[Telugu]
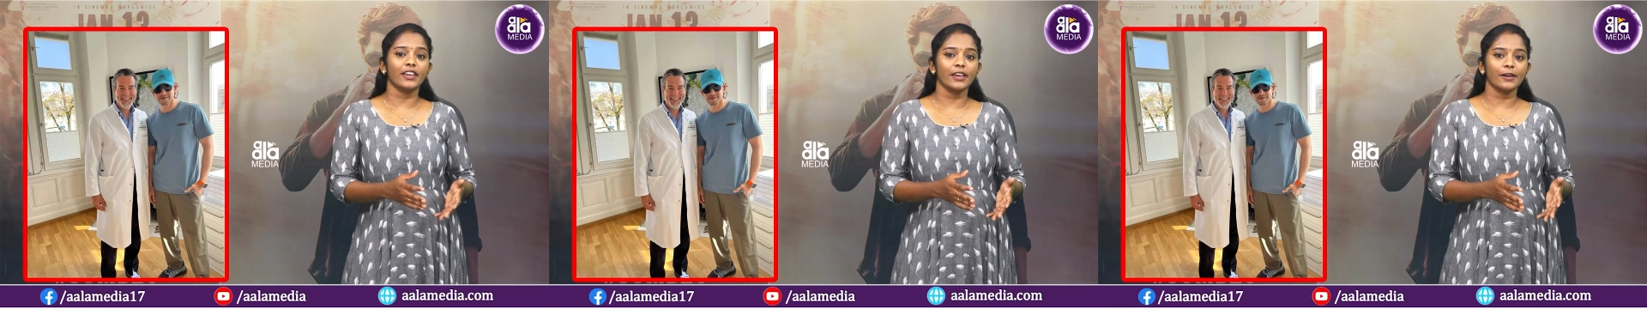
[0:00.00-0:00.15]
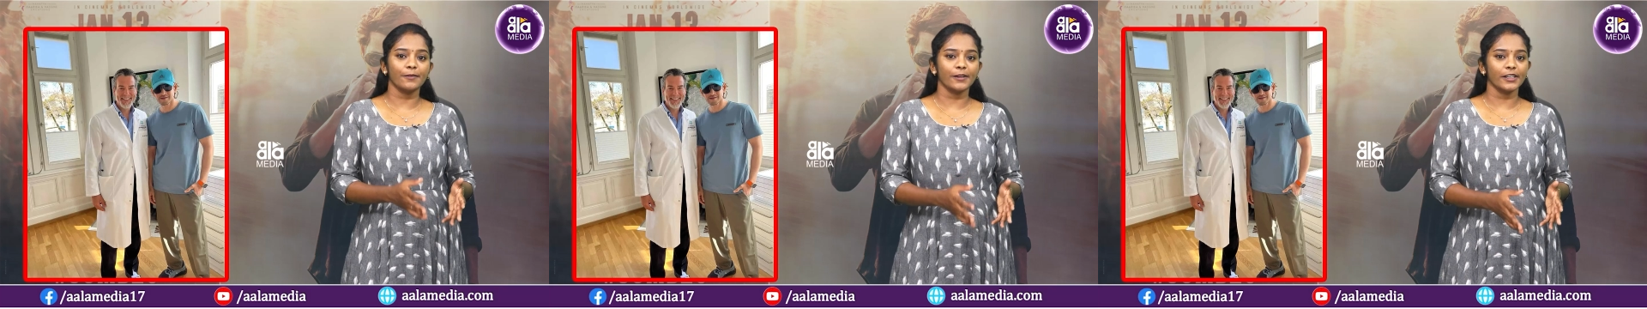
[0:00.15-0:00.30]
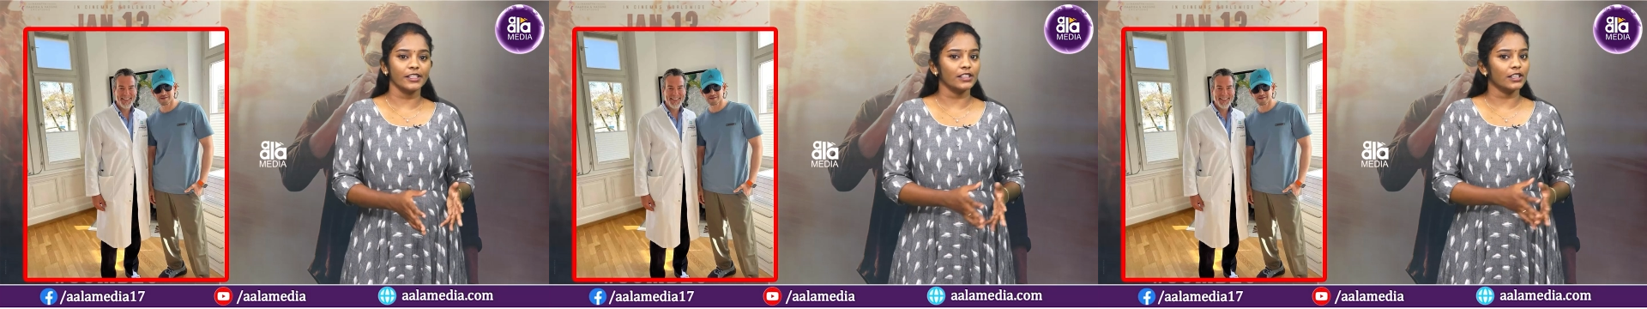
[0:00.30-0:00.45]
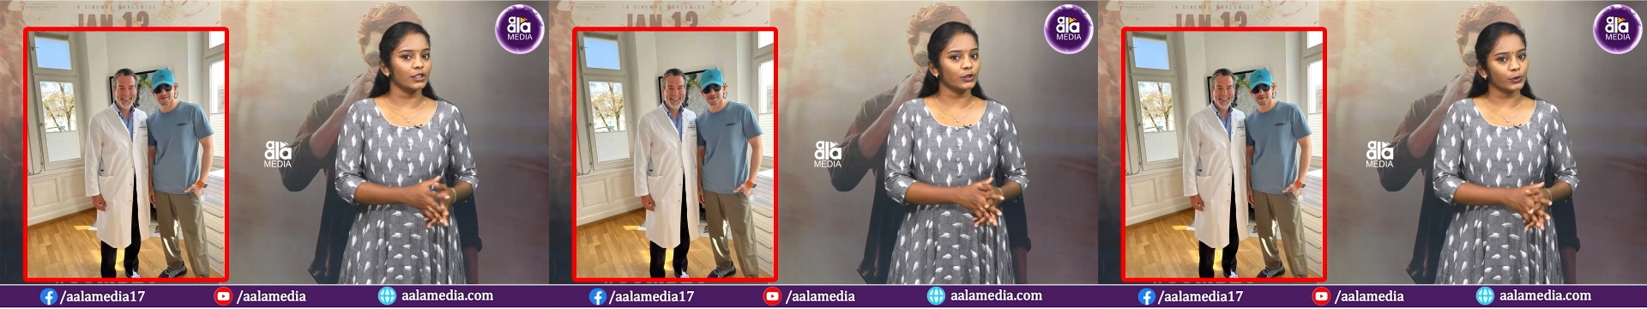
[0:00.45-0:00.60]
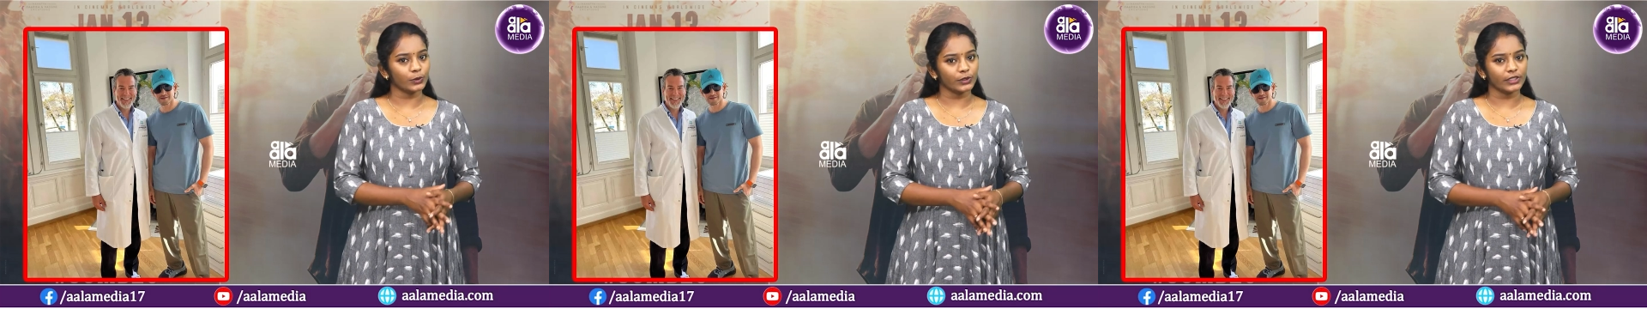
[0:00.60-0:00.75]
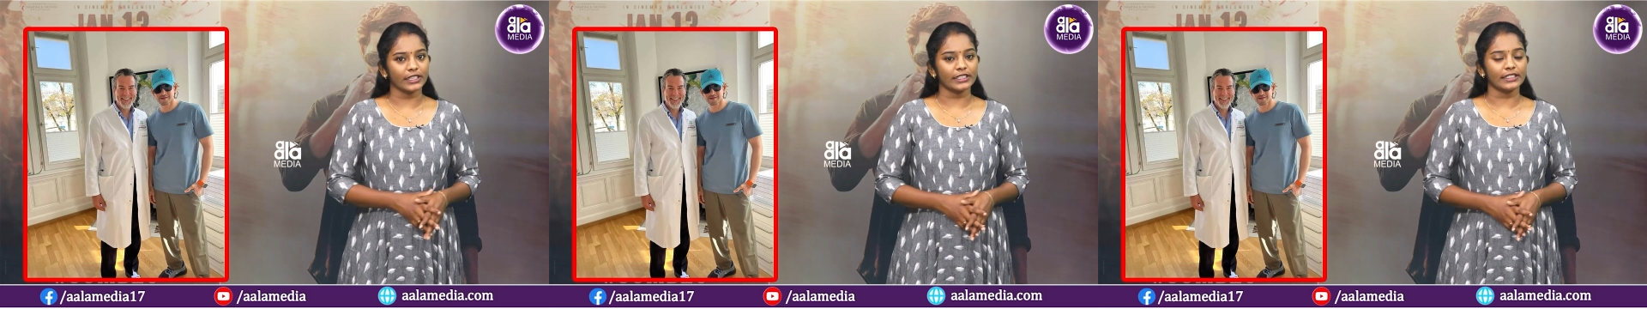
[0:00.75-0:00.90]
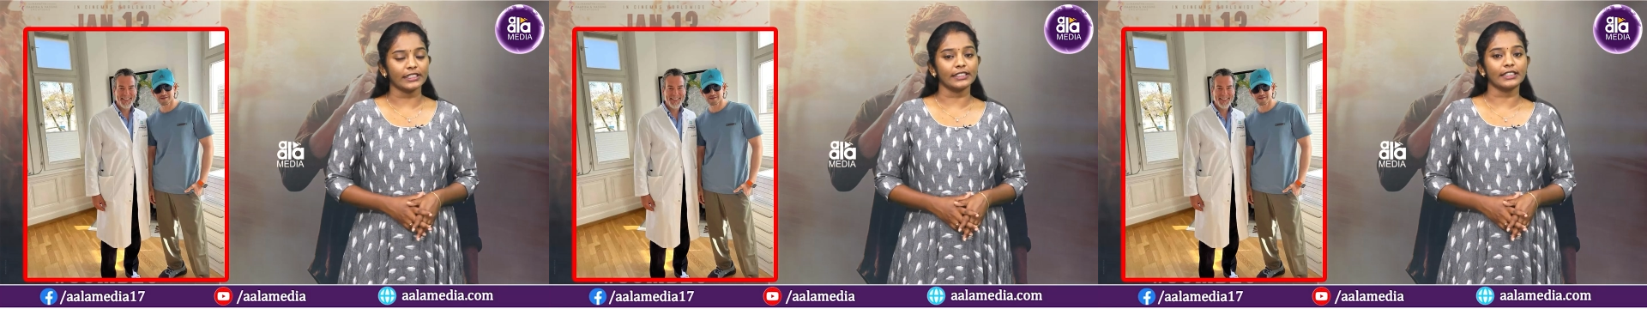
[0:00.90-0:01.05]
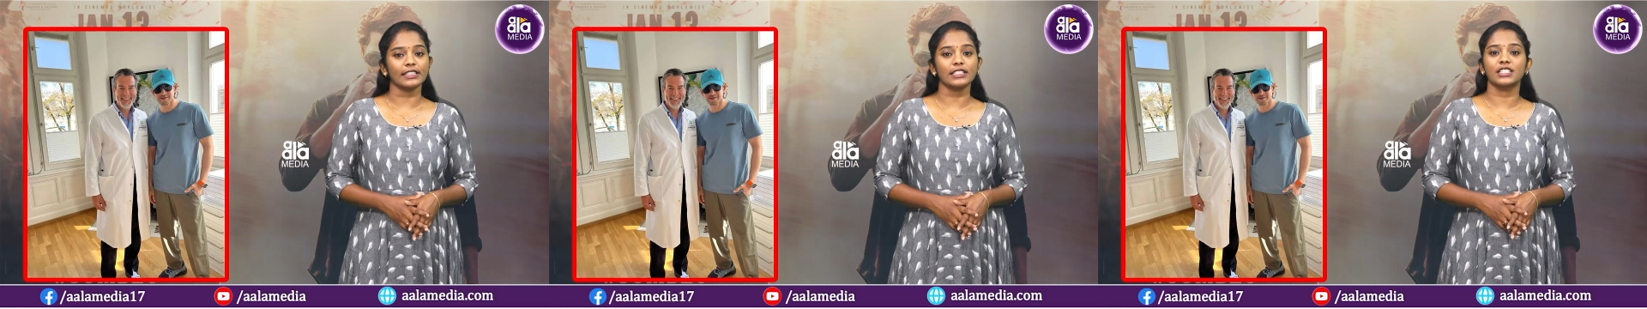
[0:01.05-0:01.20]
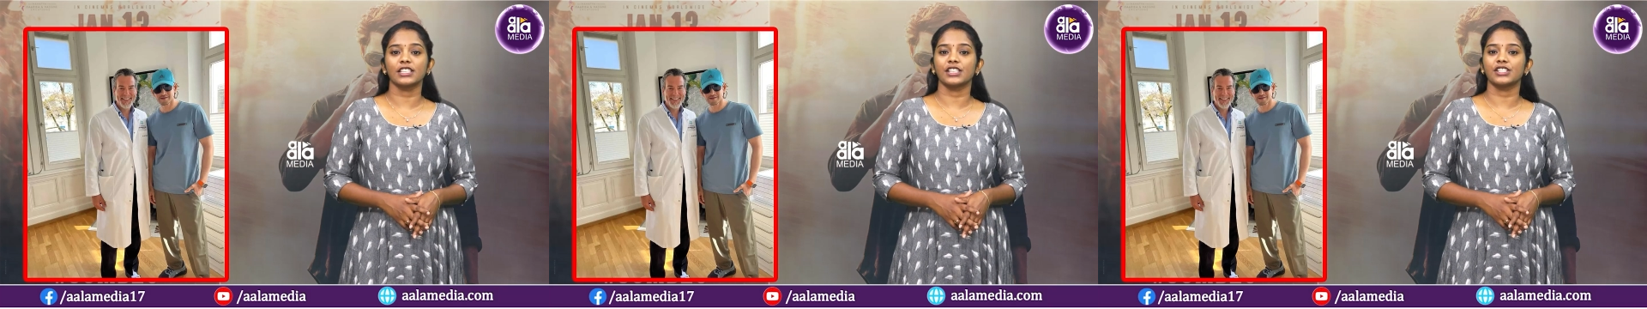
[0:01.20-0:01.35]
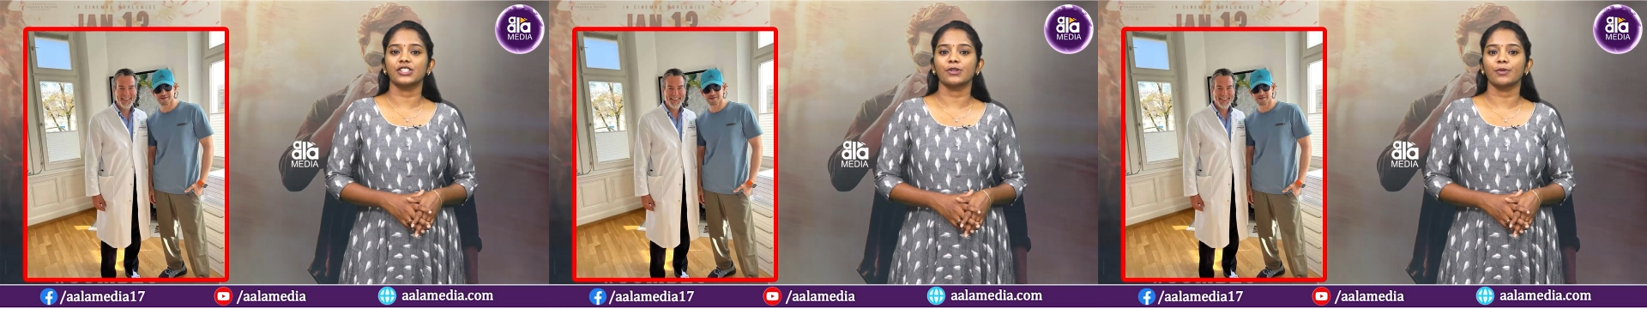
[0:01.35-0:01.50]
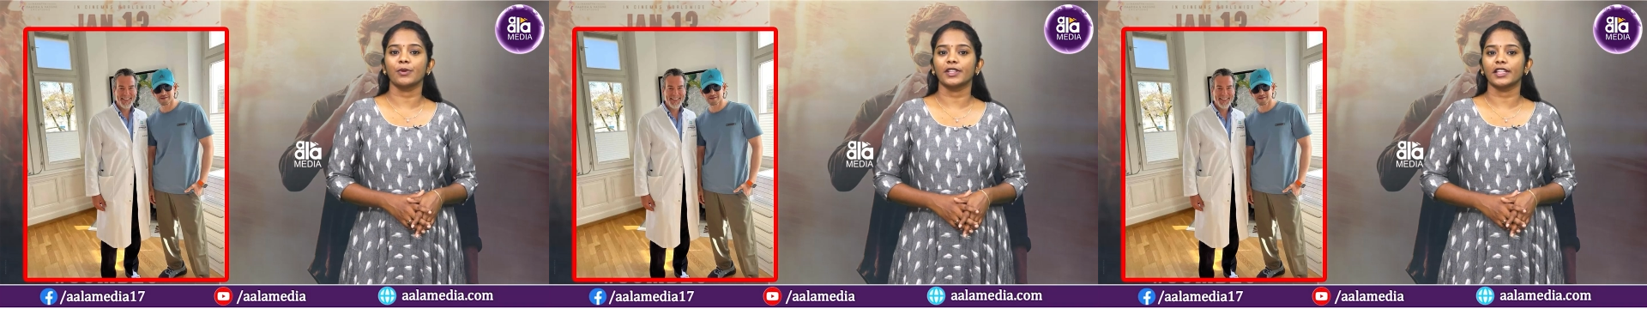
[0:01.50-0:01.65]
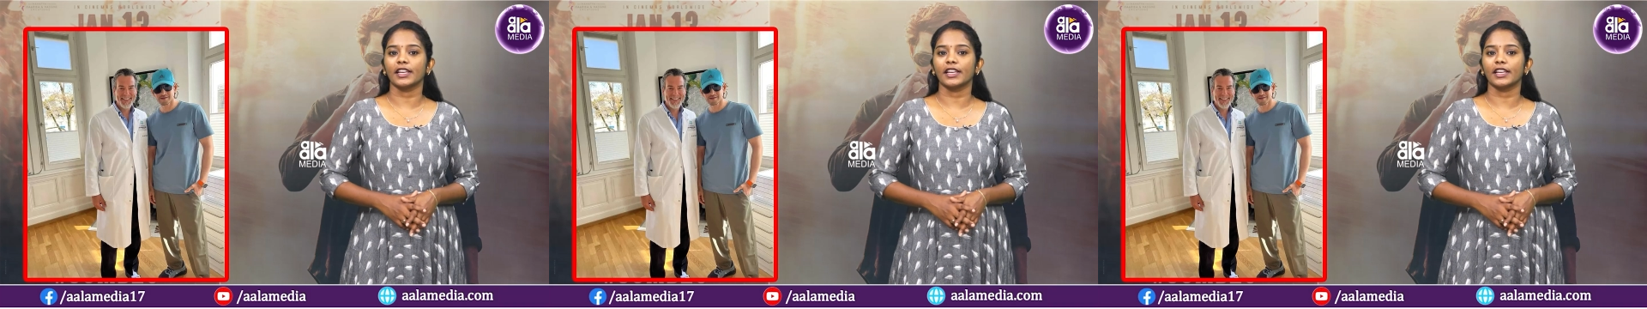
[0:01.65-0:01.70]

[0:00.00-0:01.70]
ఏమైందంటూ నెట్టంట చర్చ